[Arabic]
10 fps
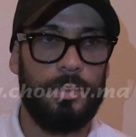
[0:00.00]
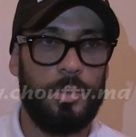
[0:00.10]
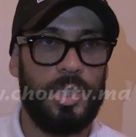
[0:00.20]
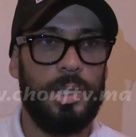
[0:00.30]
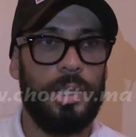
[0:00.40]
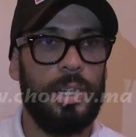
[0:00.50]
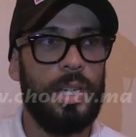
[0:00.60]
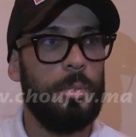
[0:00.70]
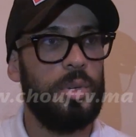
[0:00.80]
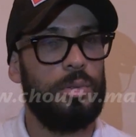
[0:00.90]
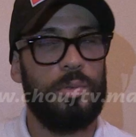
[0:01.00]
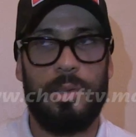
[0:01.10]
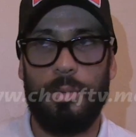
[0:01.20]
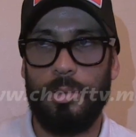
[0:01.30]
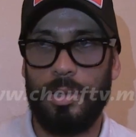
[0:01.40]
فهمتيني باش
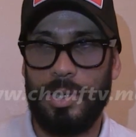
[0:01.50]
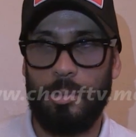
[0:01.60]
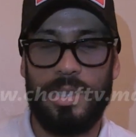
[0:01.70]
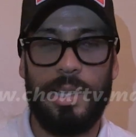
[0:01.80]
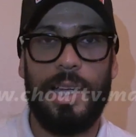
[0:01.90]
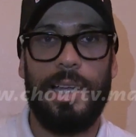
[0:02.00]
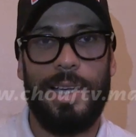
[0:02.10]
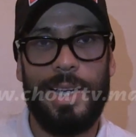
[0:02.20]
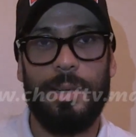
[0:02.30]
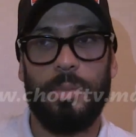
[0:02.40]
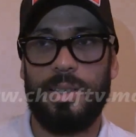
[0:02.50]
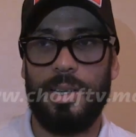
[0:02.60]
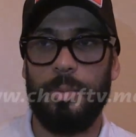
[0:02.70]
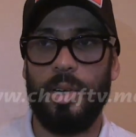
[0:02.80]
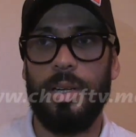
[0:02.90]
نوصلوا نوصل على
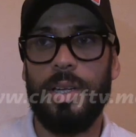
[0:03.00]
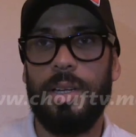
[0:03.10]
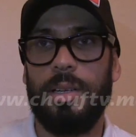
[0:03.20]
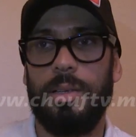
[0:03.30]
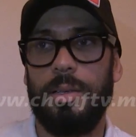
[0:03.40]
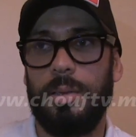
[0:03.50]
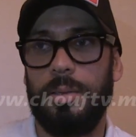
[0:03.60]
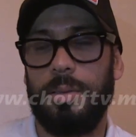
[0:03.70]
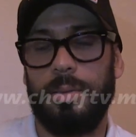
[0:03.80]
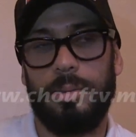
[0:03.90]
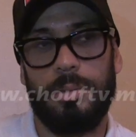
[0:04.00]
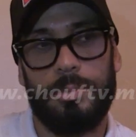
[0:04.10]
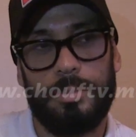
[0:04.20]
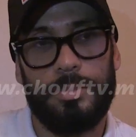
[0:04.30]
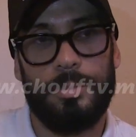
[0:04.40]
مرتبه آه،,